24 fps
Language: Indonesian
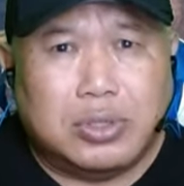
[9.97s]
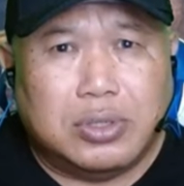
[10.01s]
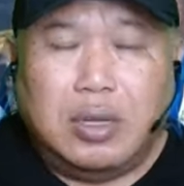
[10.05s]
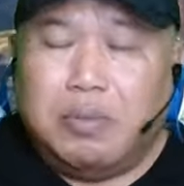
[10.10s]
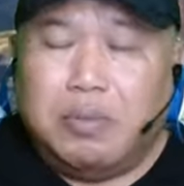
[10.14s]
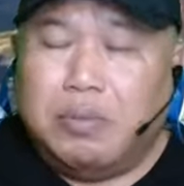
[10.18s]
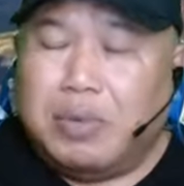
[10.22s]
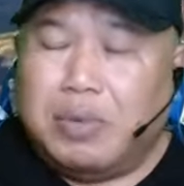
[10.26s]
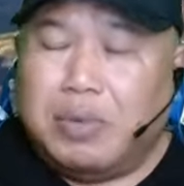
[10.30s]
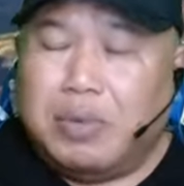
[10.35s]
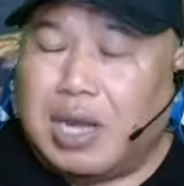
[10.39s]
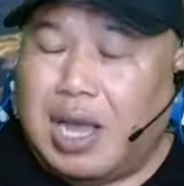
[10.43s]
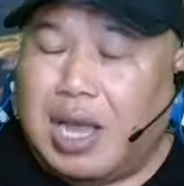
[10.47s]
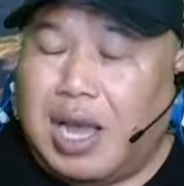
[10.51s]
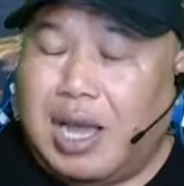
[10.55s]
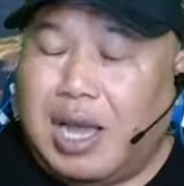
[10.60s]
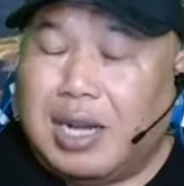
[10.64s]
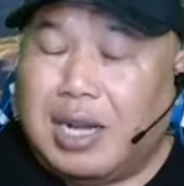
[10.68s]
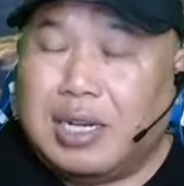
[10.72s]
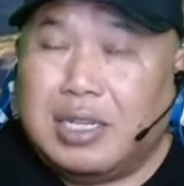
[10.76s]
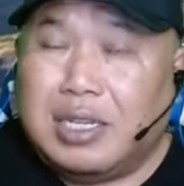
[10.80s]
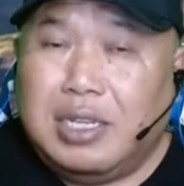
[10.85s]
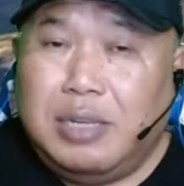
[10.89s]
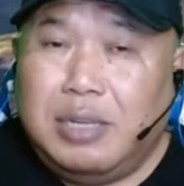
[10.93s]

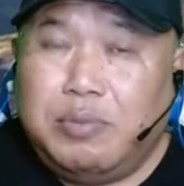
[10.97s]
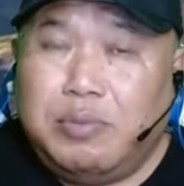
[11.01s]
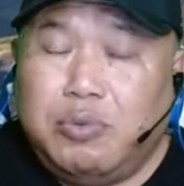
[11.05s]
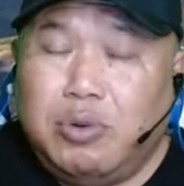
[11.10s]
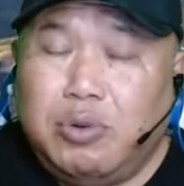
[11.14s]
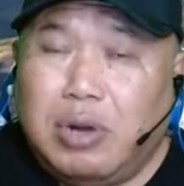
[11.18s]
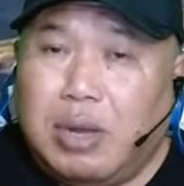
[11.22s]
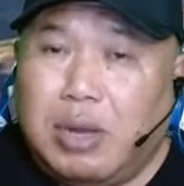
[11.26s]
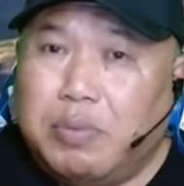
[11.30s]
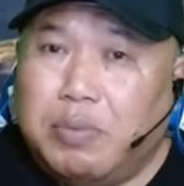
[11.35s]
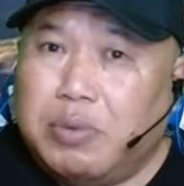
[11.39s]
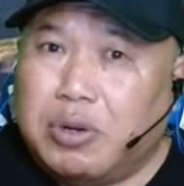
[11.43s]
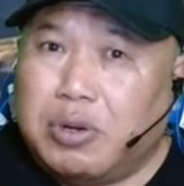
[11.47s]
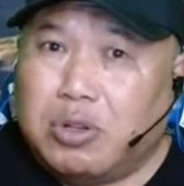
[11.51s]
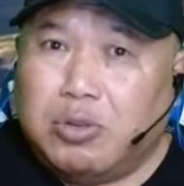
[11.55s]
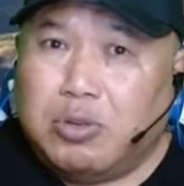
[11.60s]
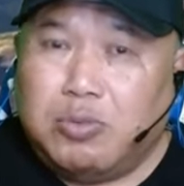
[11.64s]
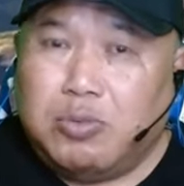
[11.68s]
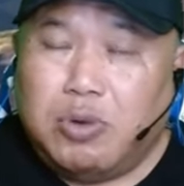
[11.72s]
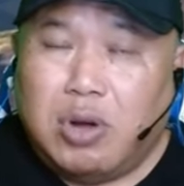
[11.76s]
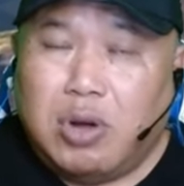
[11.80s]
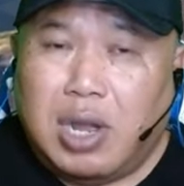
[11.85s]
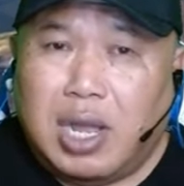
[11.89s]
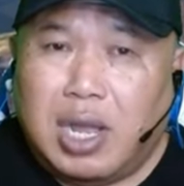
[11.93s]
berarti pula
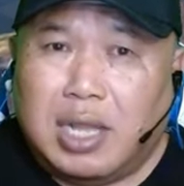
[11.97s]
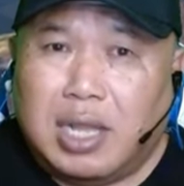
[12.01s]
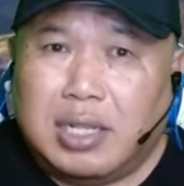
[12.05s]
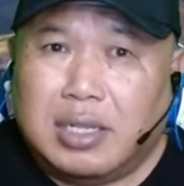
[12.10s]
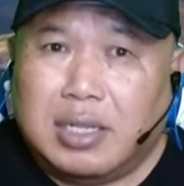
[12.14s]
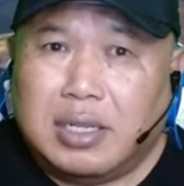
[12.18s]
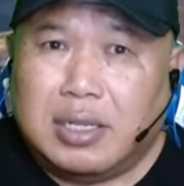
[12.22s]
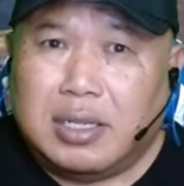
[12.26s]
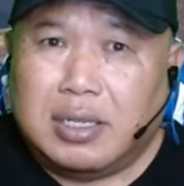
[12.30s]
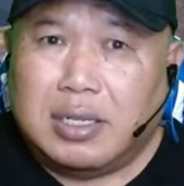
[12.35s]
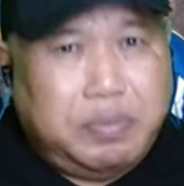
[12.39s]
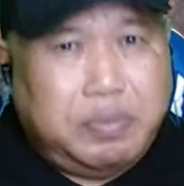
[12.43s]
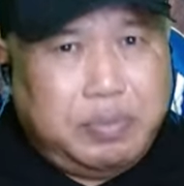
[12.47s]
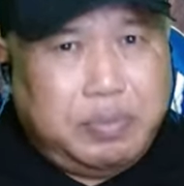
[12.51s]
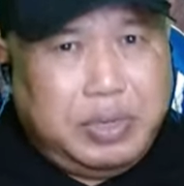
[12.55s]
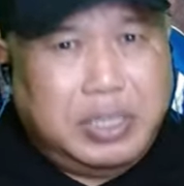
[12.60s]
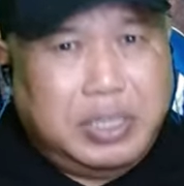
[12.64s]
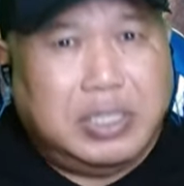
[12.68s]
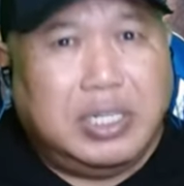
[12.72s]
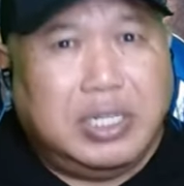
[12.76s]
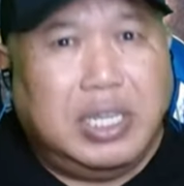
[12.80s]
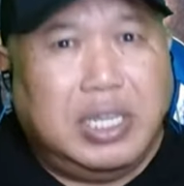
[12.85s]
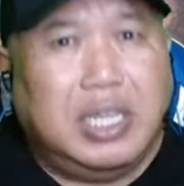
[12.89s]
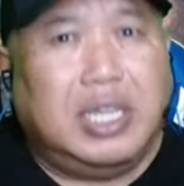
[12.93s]
pertumbuhan
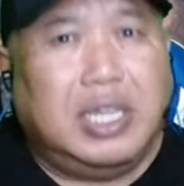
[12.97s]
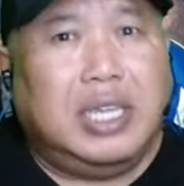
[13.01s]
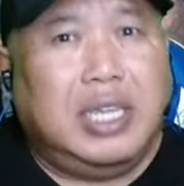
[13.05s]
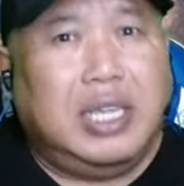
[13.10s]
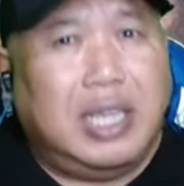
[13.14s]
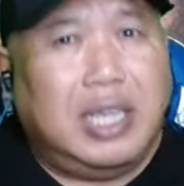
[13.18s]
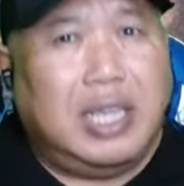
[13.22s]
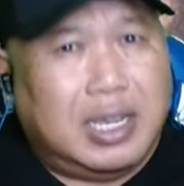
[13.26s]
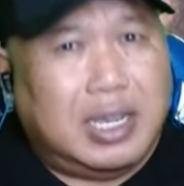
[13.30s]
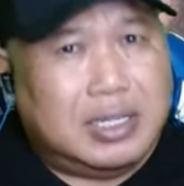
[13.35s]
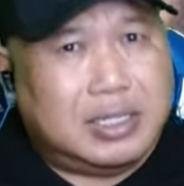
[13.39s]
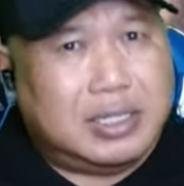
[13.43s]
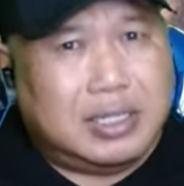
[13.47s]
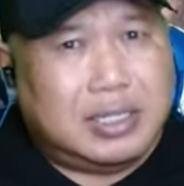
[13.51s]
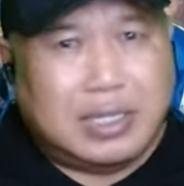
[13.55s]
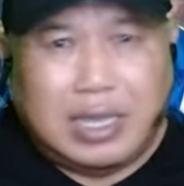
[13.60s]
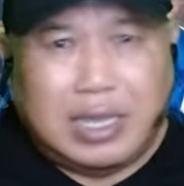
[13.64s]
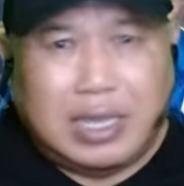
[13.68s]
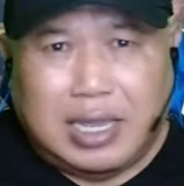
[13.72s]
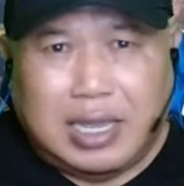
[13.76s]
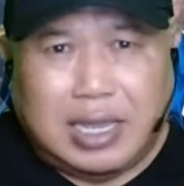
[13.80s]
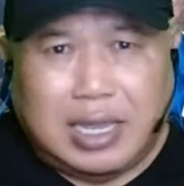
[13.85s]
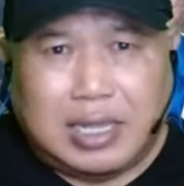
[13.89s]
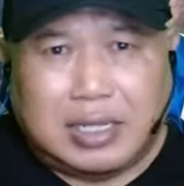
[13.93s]
fisik yang
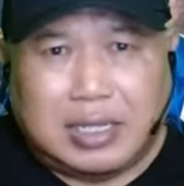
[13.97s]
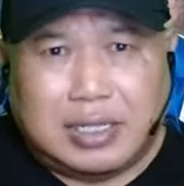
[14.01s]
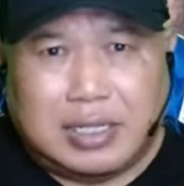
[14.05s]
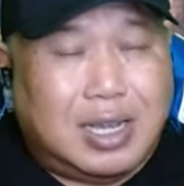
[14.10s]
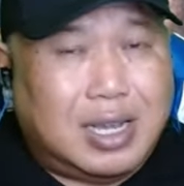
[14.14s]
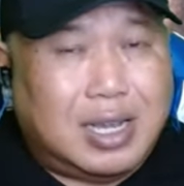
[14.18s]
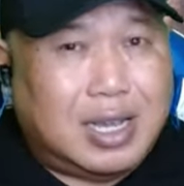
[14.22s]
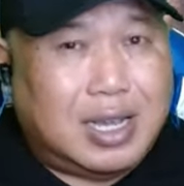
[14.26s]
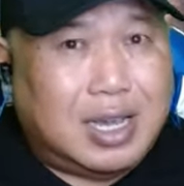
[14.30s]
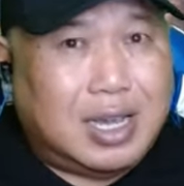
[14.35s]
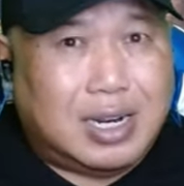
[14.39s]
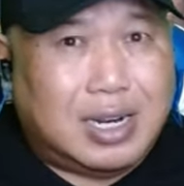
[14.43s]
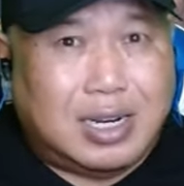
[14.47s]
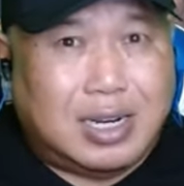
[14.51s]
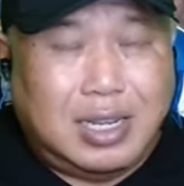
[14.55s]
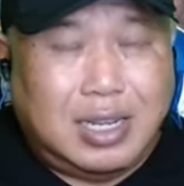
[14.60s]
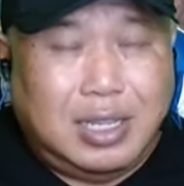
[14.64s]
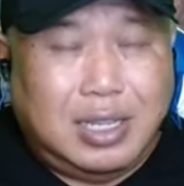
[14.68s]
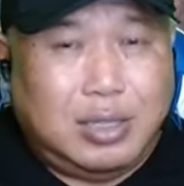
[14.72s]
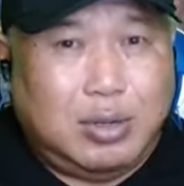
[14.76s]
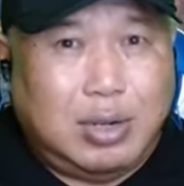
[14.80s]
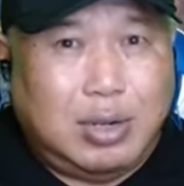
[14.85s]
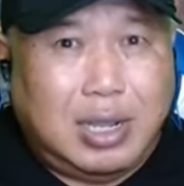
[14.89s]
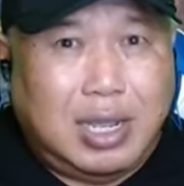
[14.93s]
sehat. Karena
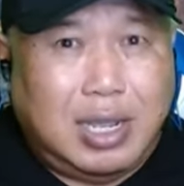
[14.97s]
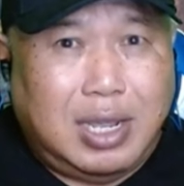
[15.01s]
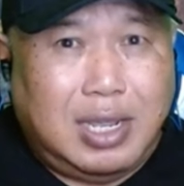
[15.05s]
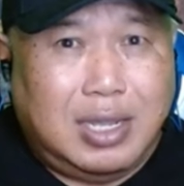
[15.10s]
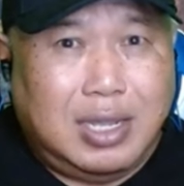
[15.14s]
itulah